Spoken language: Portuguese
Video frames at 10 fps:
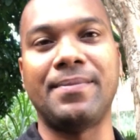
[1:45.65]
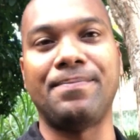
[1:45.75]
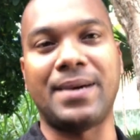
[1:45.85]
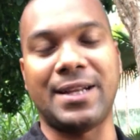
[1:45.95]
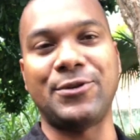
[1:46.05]

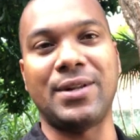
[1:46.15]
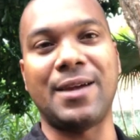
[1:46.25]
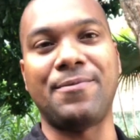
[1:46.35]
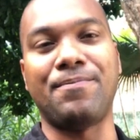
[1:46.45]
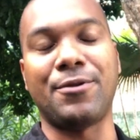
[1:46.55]
Para de olhar
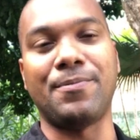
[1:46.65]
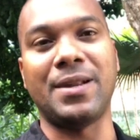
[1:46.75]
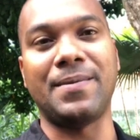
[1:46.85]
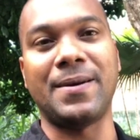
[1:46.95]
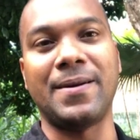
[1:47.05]
para o
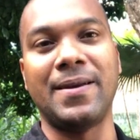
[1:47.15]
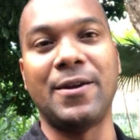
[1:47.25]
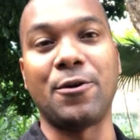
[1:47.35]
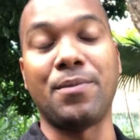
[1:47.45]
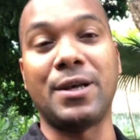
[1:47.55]
problema.
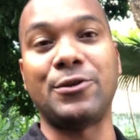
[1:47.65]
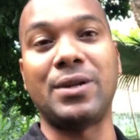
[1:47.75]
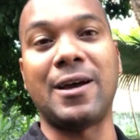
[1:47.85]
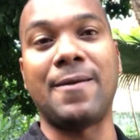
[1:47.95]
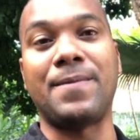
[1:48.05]
Comece a
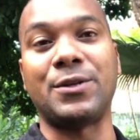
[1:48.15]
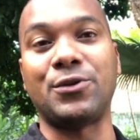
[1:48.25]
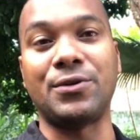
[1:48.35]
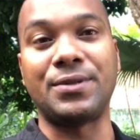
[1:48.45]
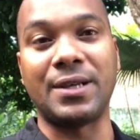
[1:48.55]
olhar para a
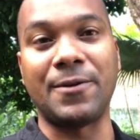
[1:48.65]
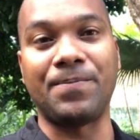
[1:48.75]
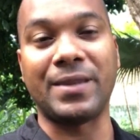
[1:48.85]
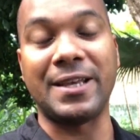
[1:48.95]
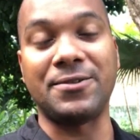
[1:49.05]
solução,
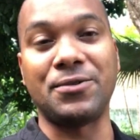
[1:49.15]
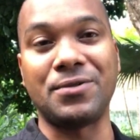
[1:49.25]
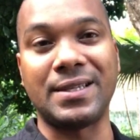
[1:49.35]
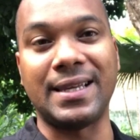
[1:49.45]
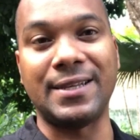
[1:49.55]
que é
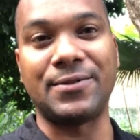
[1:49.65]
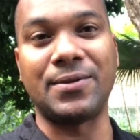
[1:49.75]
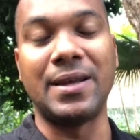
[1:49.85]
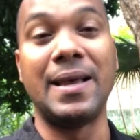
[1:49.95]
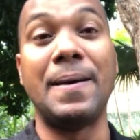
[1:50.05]
Jesus Cristo.
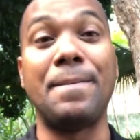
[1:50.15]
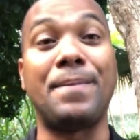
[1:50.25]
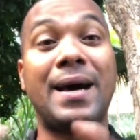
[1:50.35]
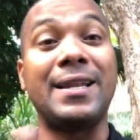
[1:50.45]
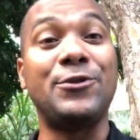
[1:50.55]

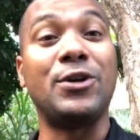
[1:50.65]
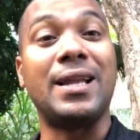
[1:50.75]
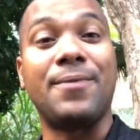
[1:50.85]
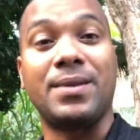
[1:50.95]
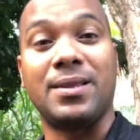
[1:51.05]
Pare de
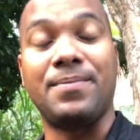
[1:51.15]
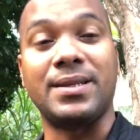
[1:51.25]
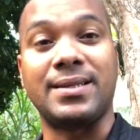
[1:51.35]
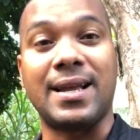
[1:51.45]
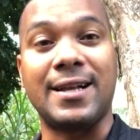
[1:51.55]
olhar para a
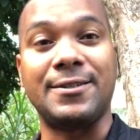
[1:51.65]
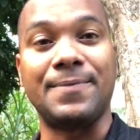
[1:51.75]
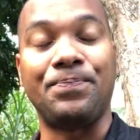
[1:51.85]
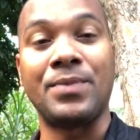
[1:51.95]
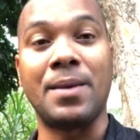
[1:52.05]
tempestade.
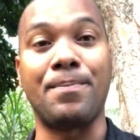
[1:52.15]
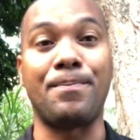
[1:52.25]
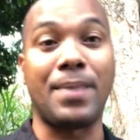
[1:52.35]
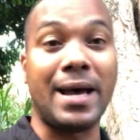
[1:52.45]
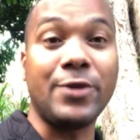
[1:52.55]

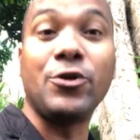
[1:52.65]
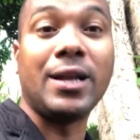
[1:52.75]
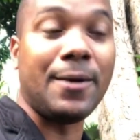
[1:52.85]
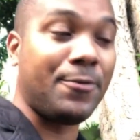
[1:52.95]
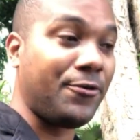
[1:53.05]
Pare de
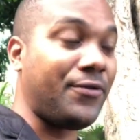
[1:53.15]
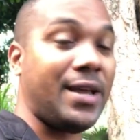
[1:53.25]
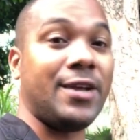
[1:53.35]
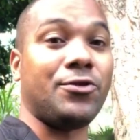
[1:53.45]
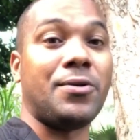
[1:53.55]
olhar para o
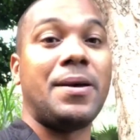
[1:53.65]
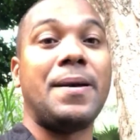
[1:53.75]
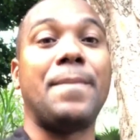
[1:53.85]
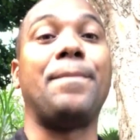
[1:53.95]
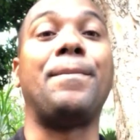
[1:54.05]
vento.
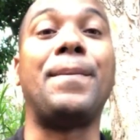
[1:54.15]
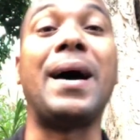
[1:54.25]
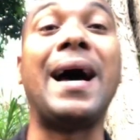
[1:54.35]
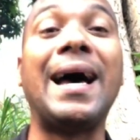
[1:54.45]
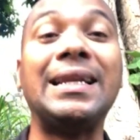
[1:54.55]

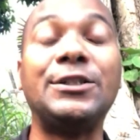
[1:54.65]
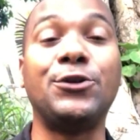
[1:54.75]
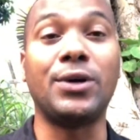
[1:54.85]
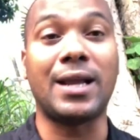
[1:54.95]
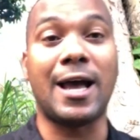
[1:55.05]
Pare de
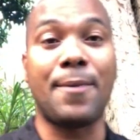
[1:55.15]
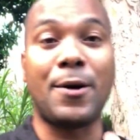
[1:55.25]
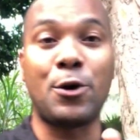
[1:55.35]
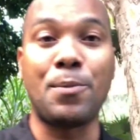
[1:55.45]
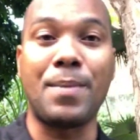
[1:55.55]
olhar
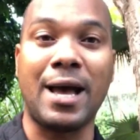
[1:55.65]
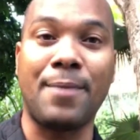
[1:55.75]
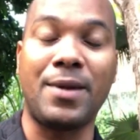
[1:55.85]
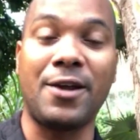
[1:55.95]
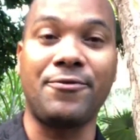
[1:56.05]
para o mar
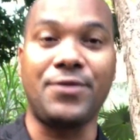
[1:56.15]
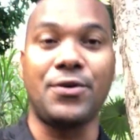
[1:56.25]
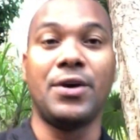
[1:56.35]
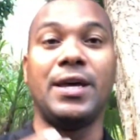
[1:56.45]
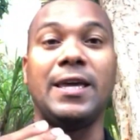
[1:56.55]
bravio
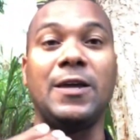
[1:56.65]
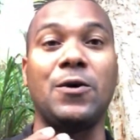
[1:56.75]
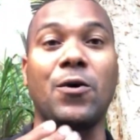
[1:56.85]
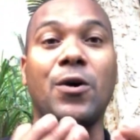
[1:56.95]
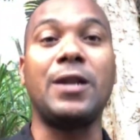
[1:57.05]
e
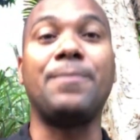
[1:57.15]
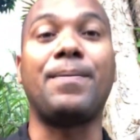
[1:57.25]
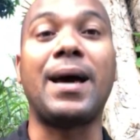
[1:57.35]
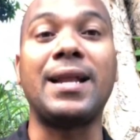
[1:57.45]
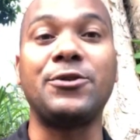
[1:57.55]
olhe
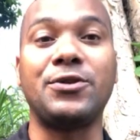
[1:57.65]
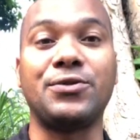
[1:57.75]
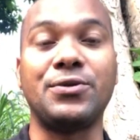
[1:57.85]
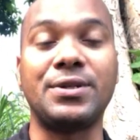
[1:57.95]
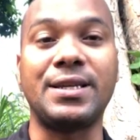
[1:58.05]
para
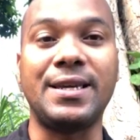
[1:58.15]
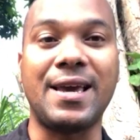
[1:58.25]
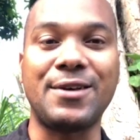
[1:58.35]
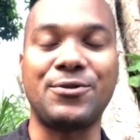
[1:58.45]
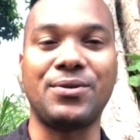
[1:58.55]
Jesus, que é
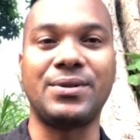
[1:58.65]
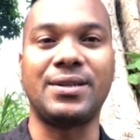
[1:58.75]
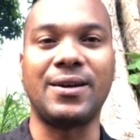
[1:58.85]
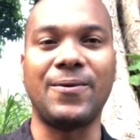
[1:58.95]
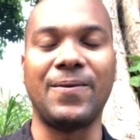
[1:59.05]
a solução.